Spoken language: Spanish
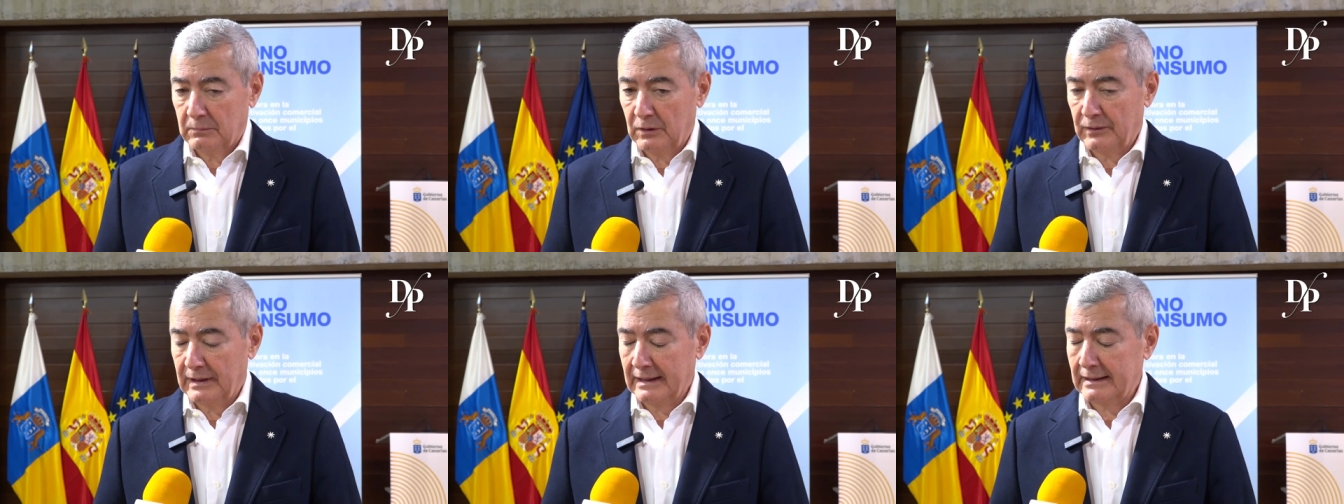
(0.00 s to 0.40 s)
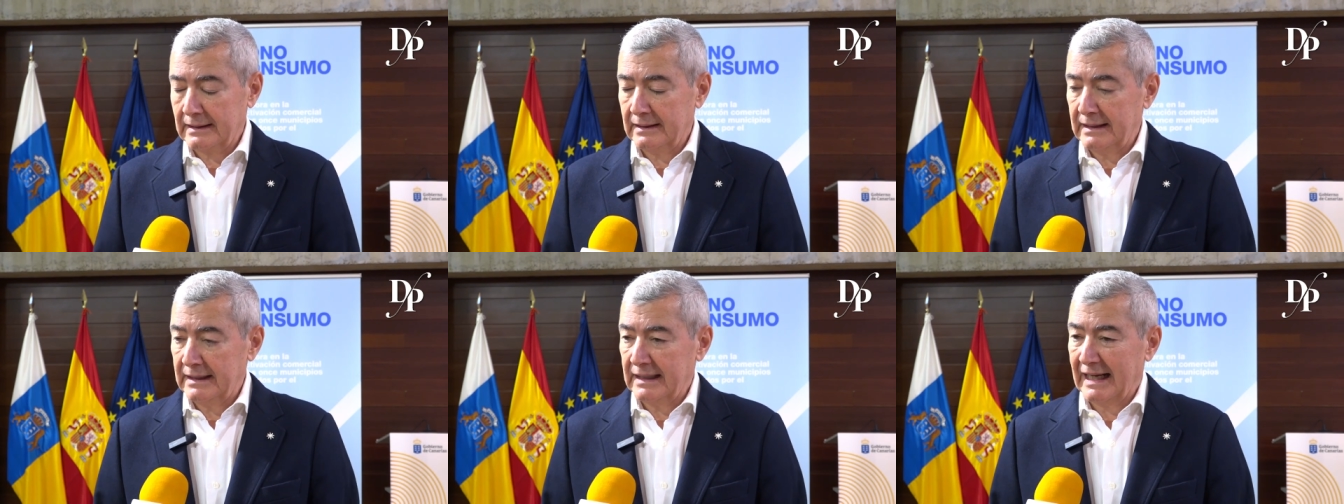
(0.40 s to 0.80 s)
podrá
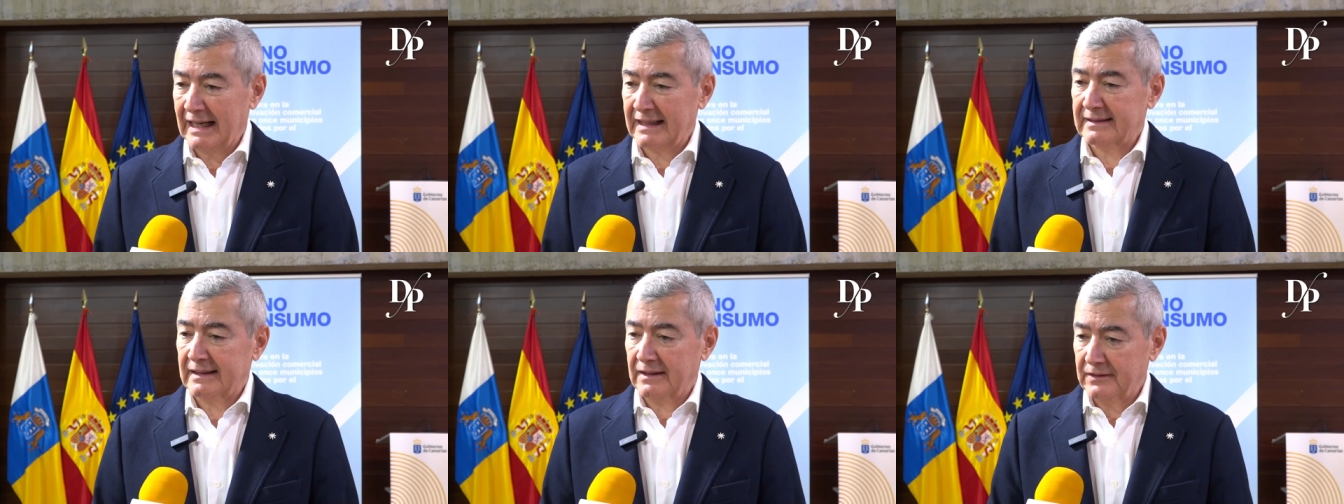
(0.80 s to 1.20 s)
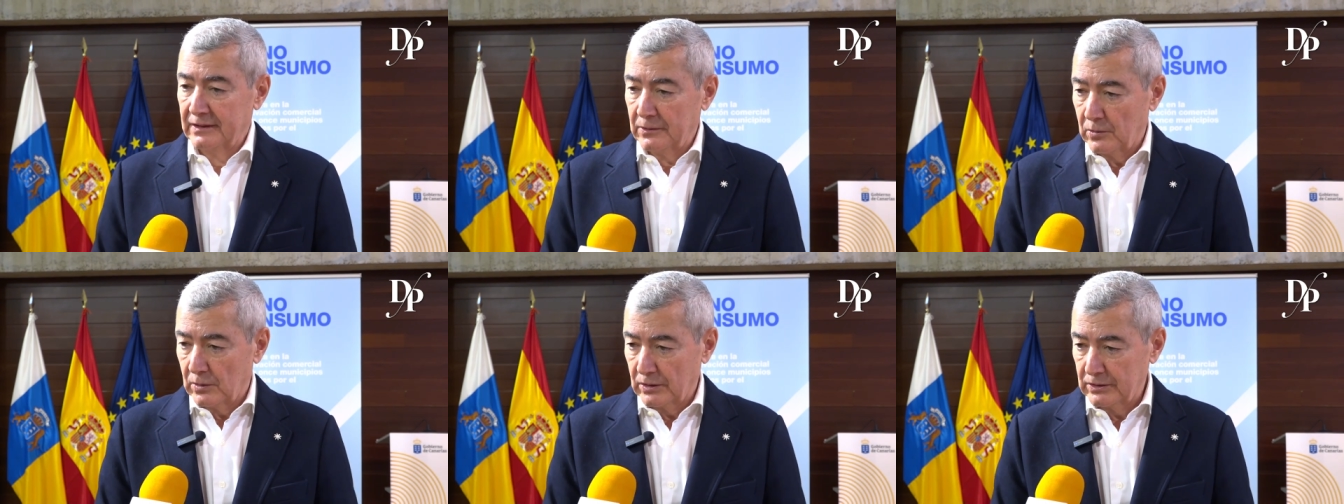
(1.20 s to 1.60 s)
adquirir hasta
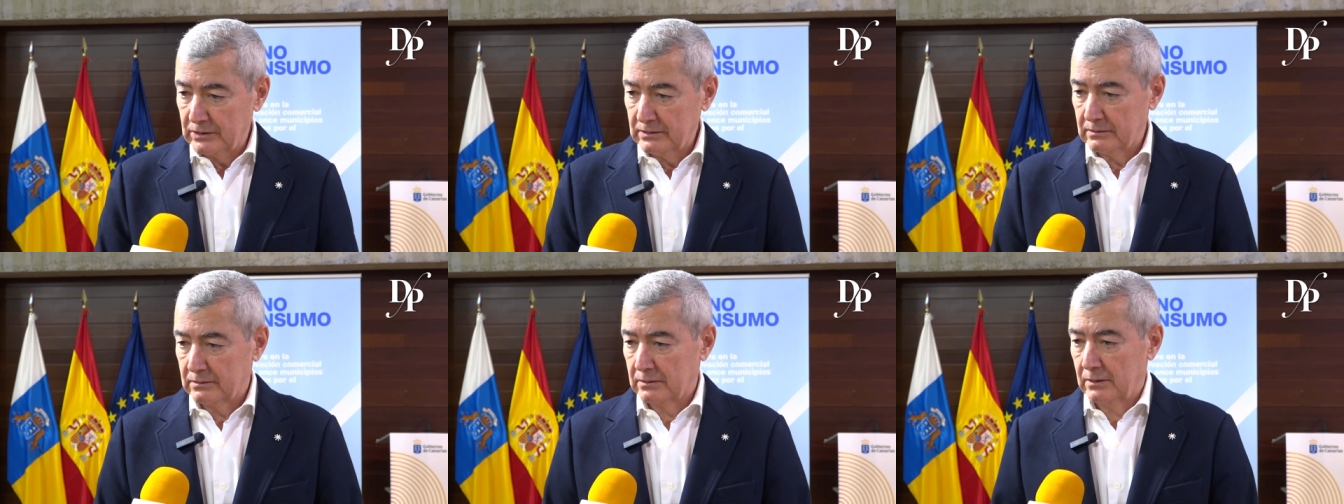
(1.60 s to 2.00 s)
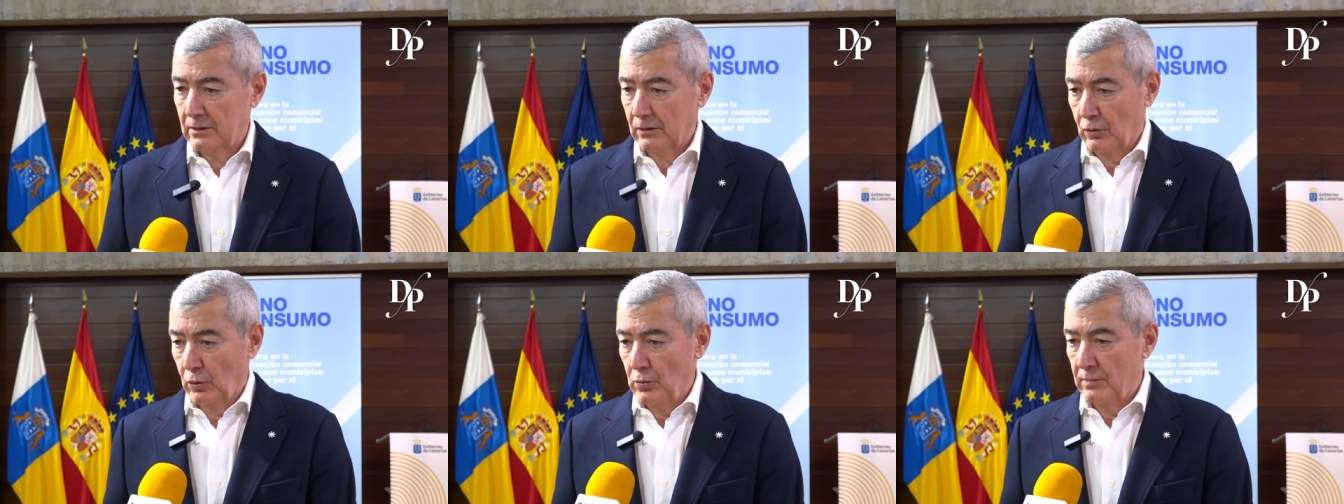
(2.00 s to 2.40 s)
10 bonos
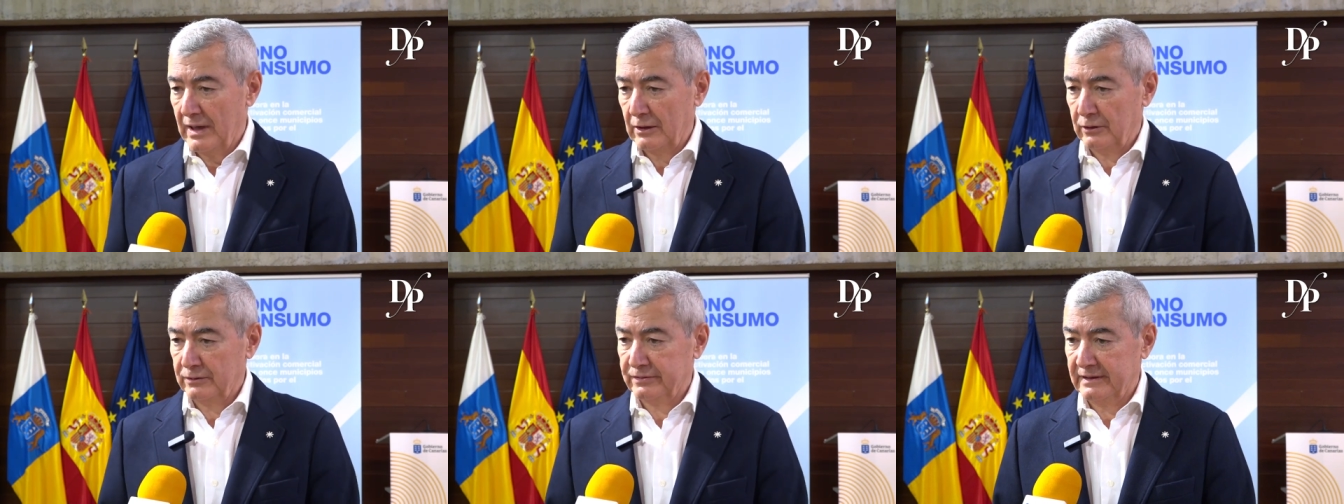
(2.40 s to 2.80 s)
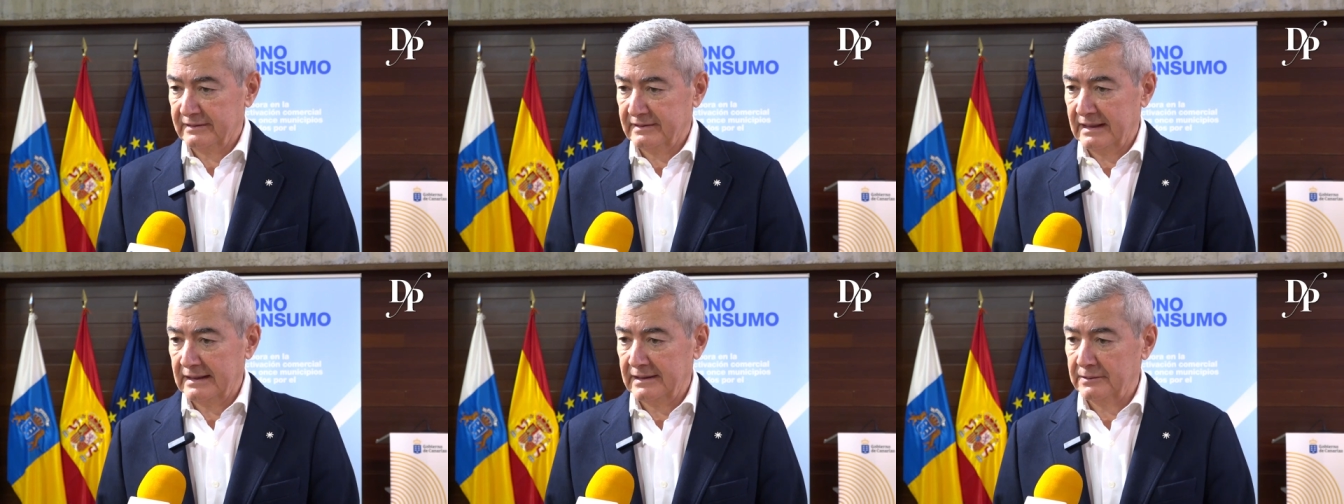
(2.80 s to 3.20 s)
con un valor
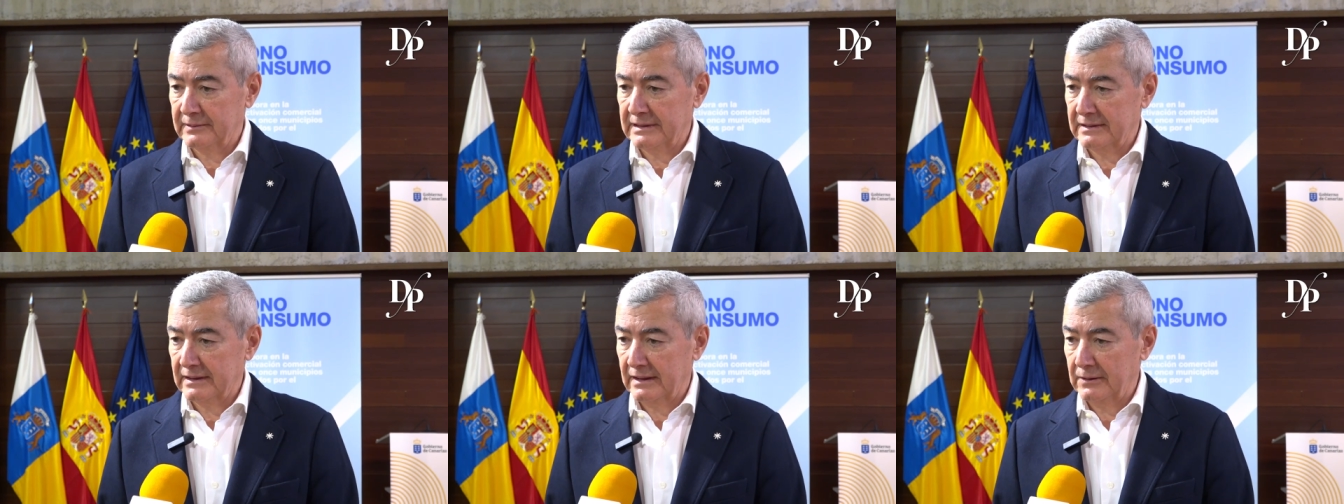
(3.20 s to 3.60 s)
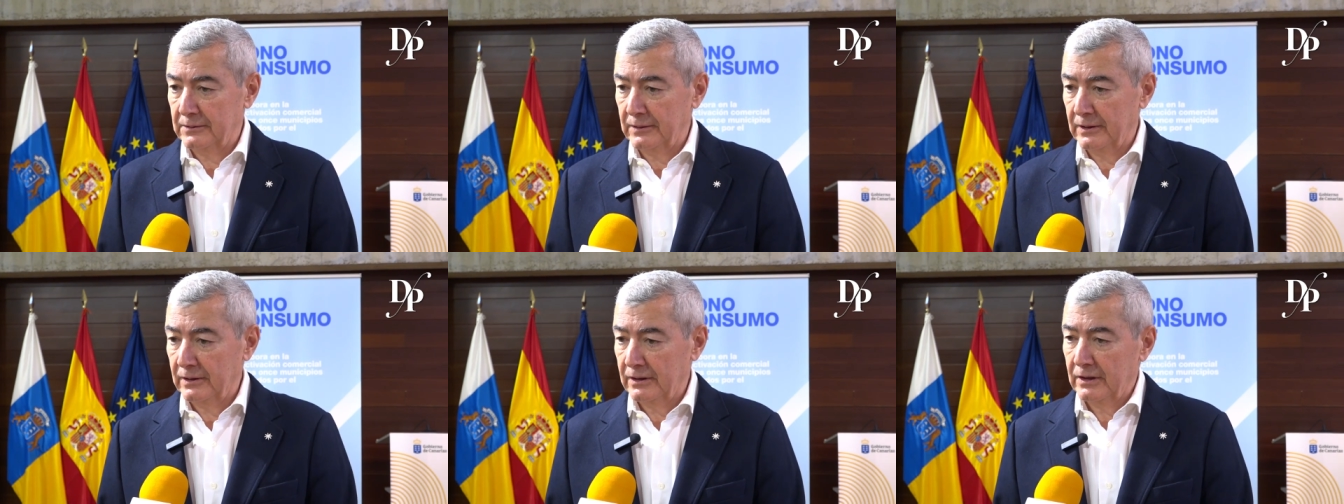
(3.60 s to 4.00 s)
facial de 20
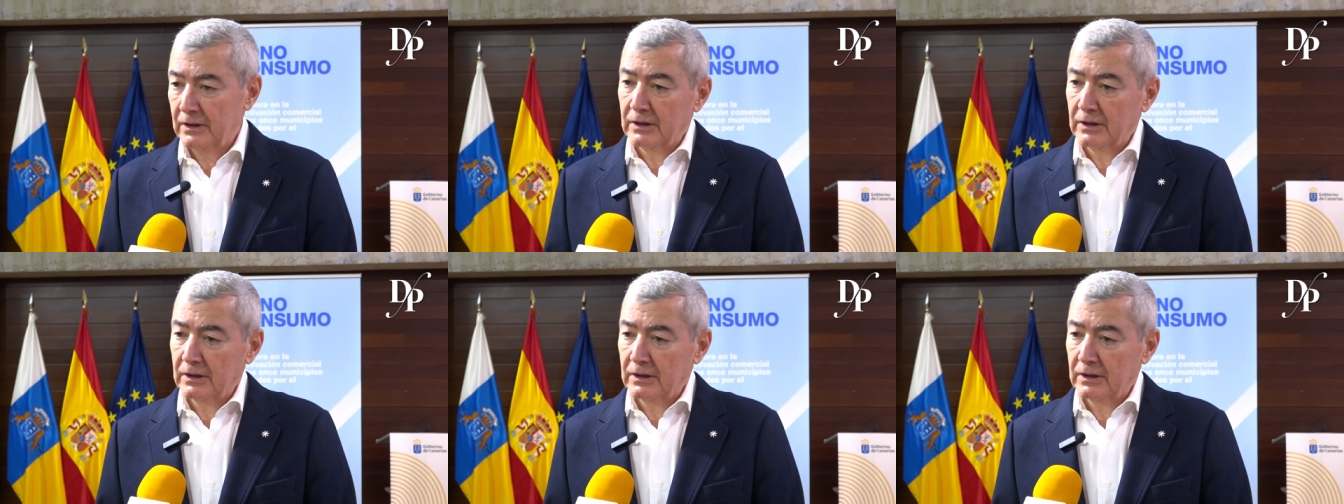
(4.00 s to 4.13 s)
euros,